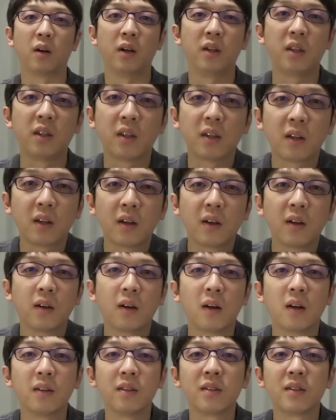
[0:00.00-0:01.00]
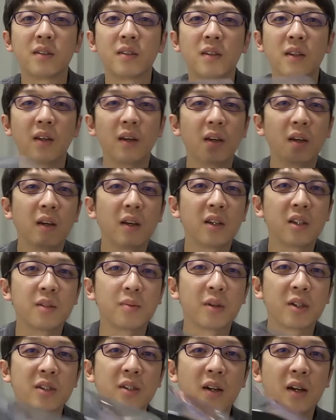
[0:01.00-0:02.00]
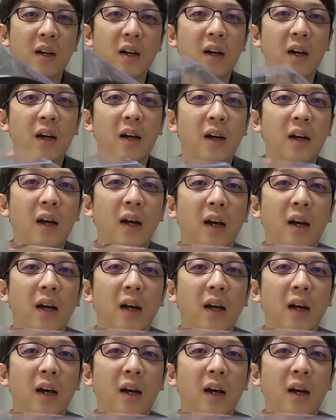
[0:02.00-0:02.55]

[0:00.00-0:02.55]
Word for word: はい、完成しました。